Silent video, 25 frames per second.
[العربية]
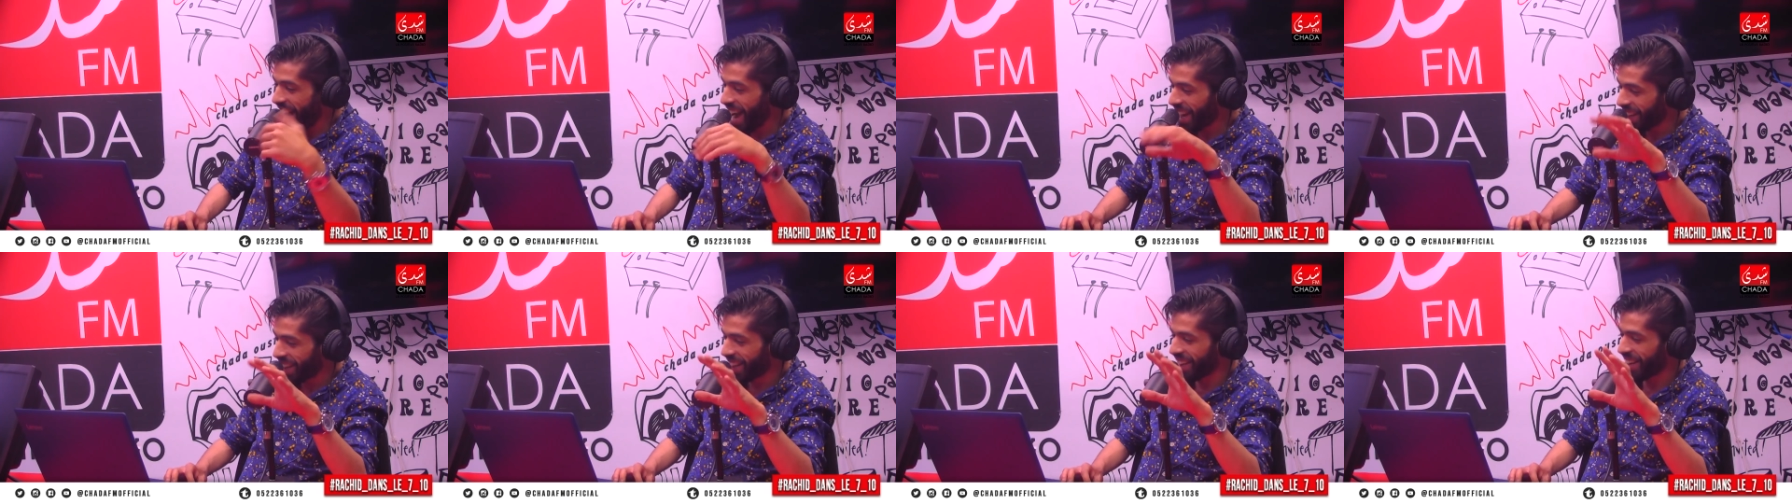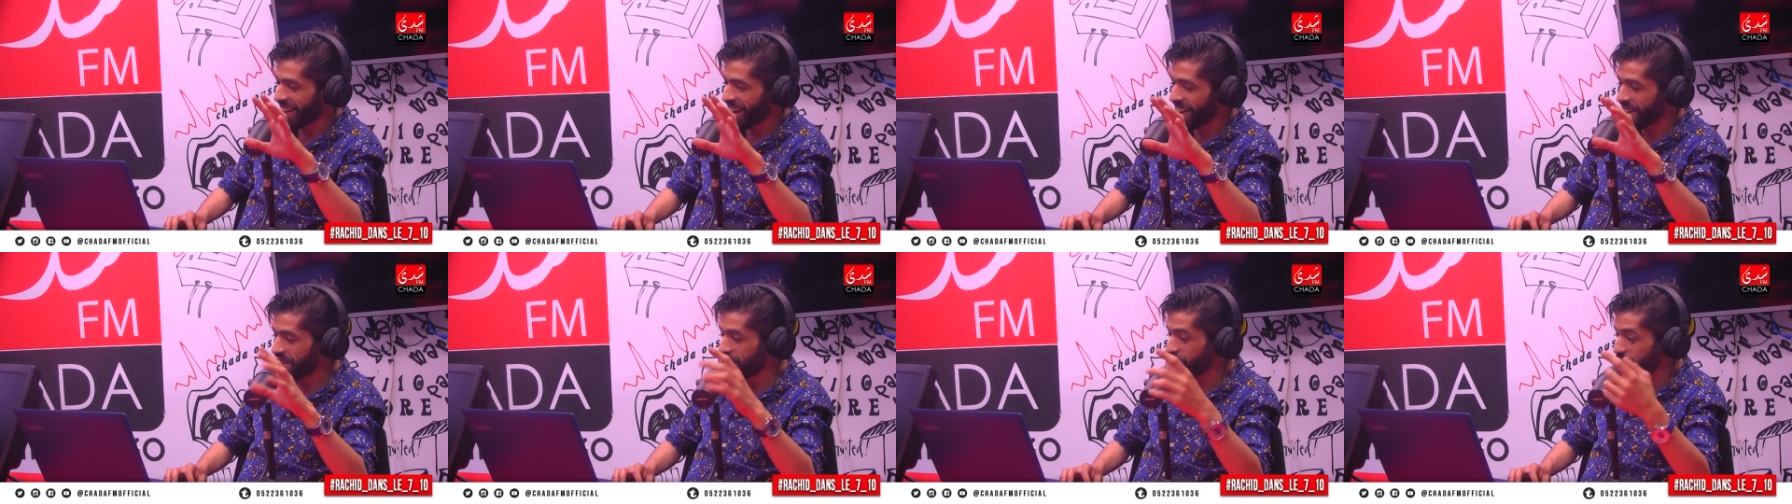
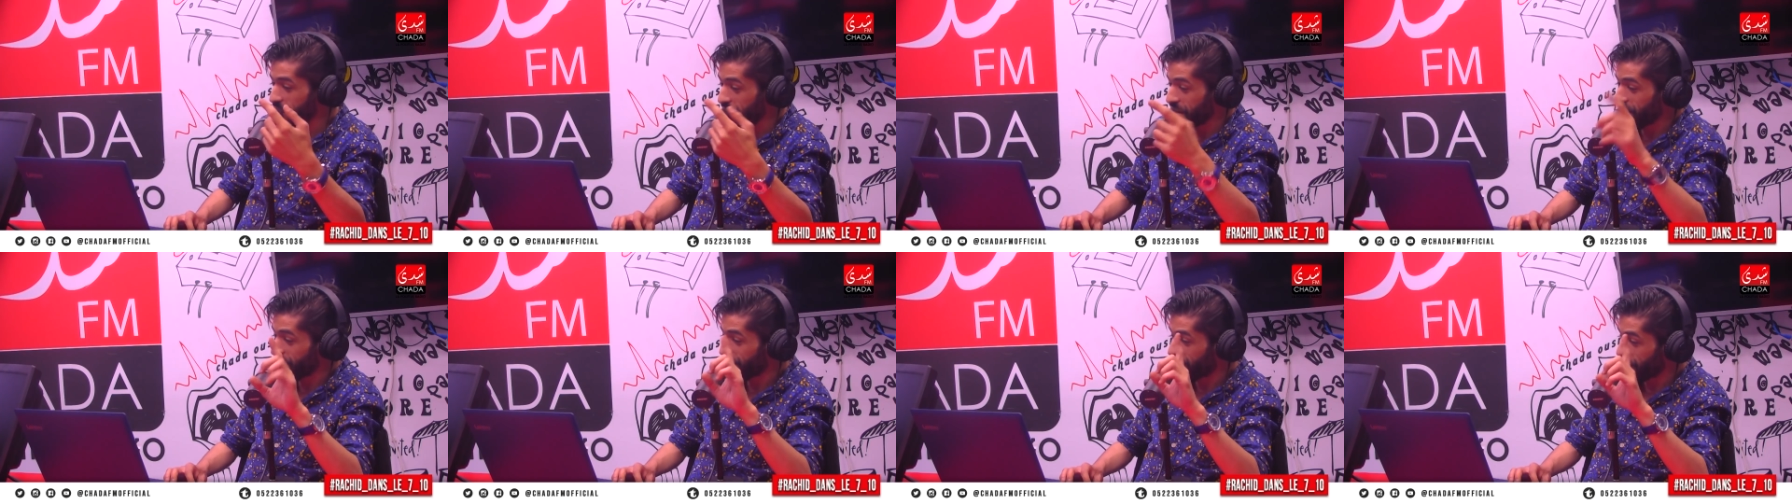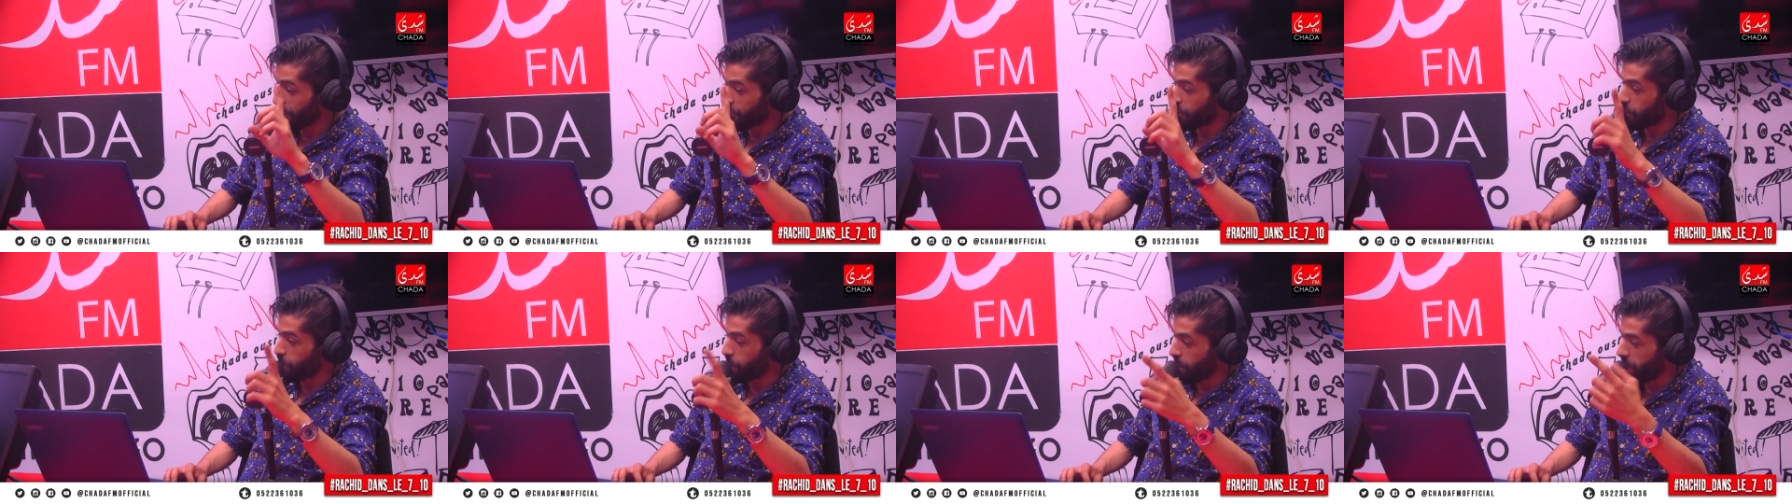أخيرا ما
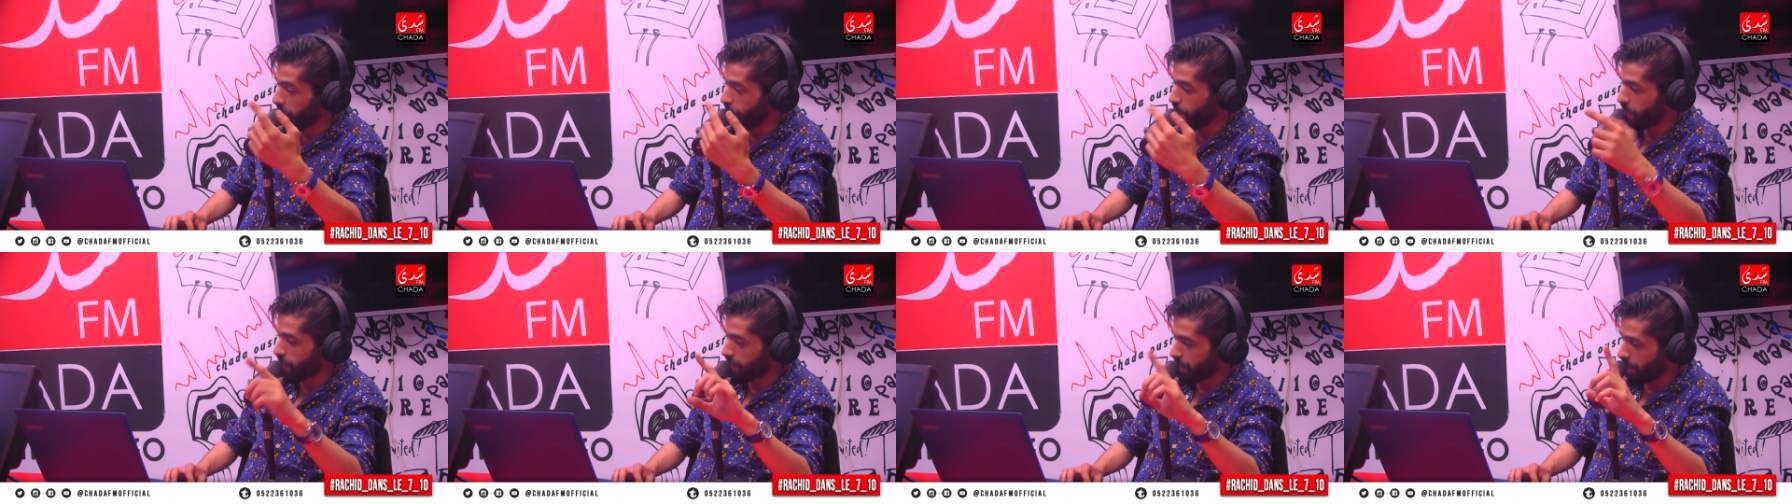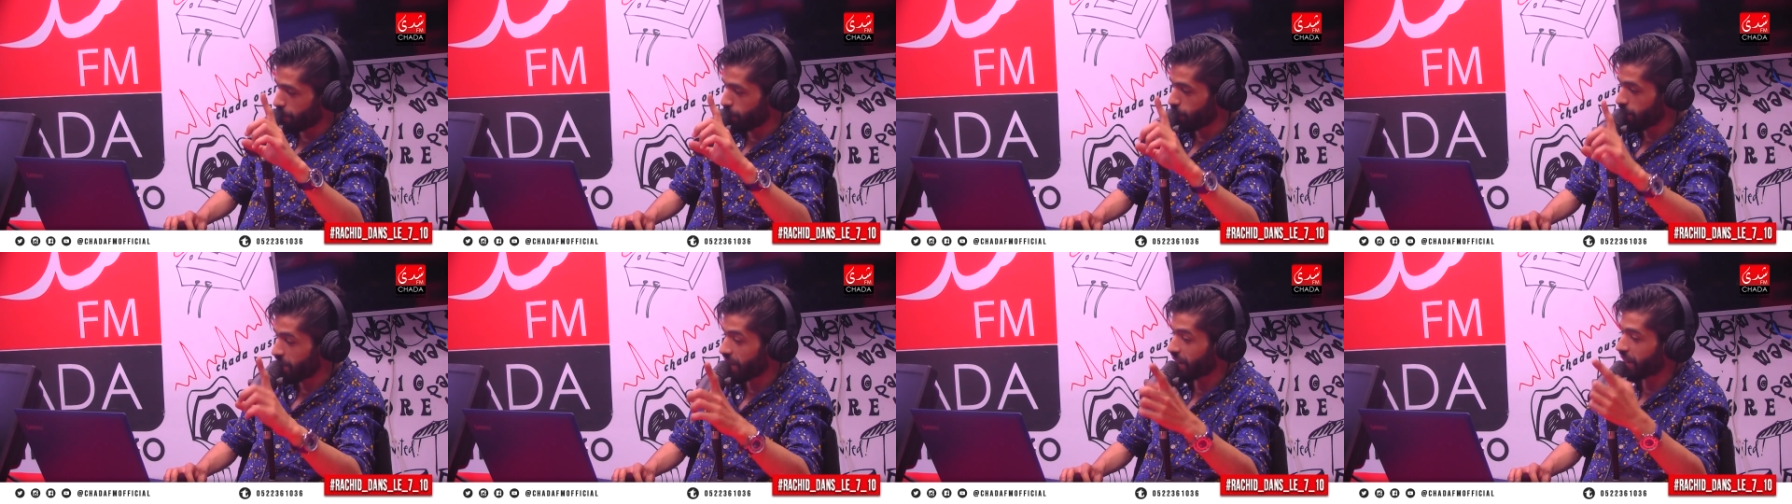ننساوش باللي منصة
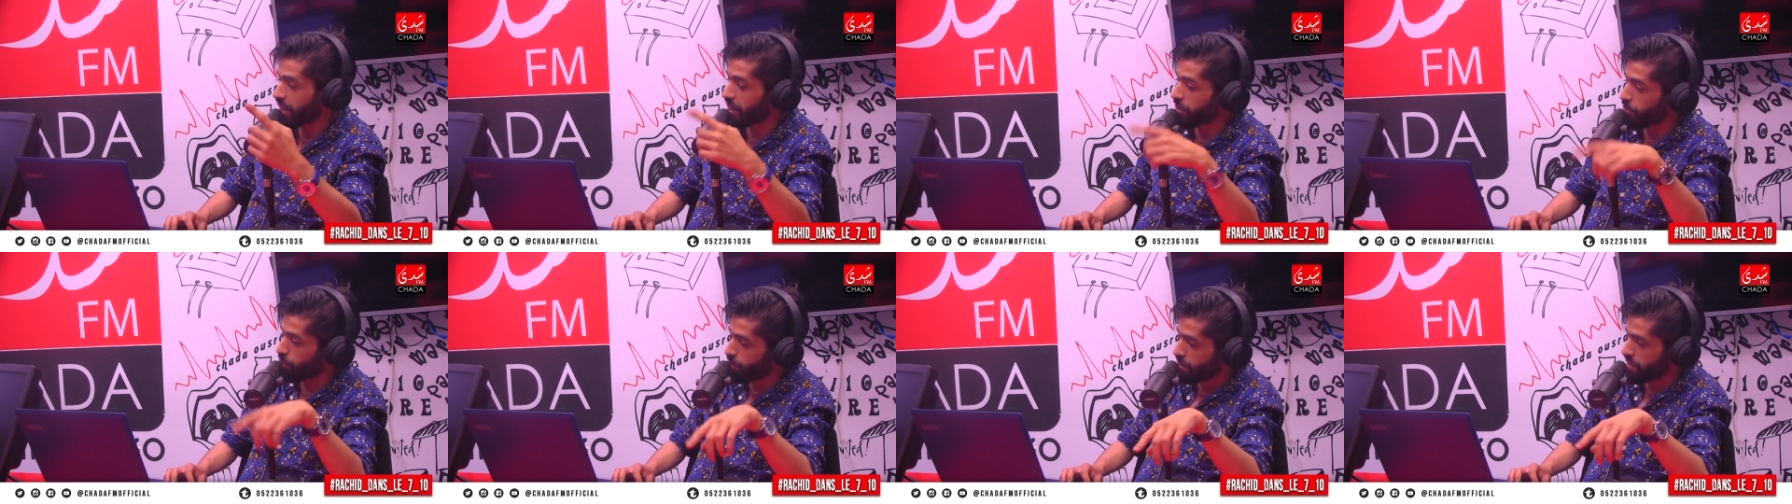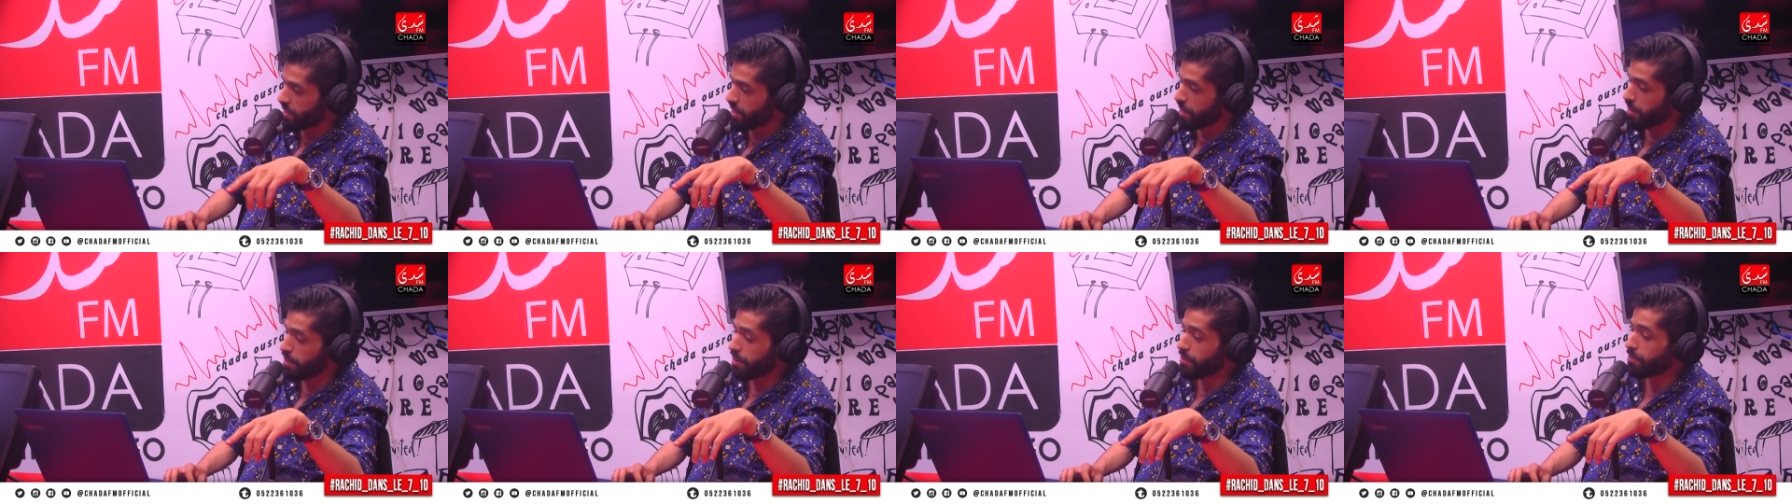موسى كان
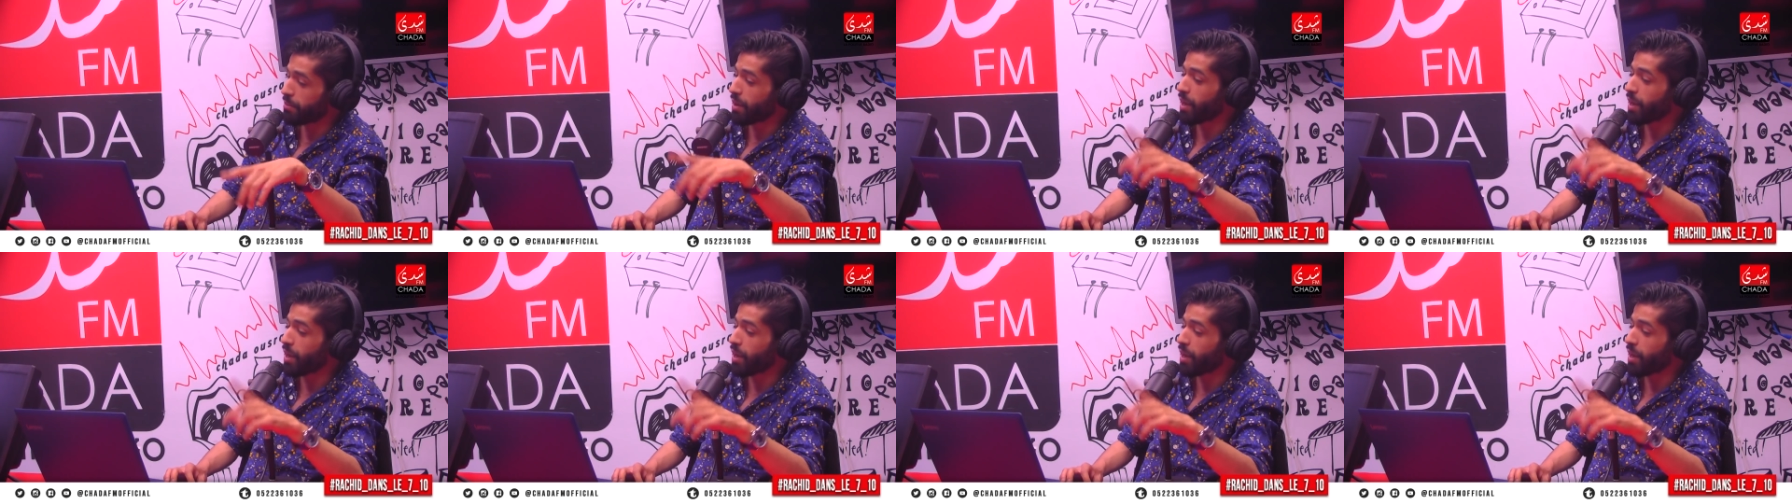مسلم